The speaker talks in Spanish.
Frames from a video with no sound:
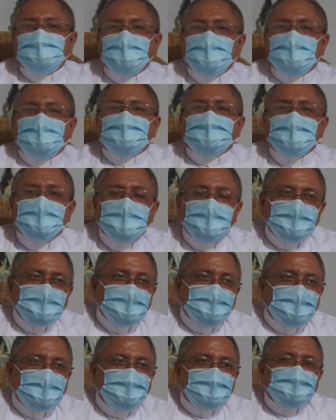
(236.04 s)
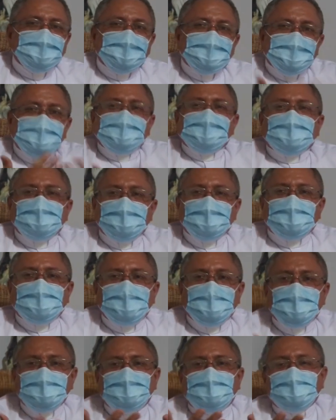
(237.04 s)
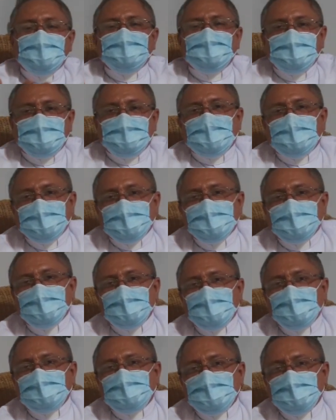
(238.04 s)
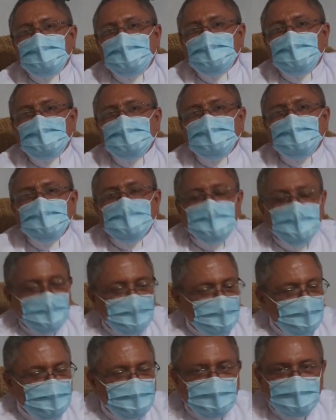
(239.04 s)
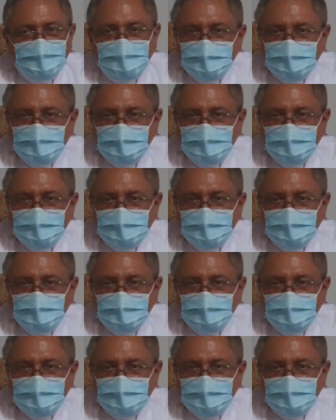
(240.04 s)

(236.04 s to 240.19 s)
¿verdad? Claro, ser sacerdote ya formo parte del grupo, pero en mi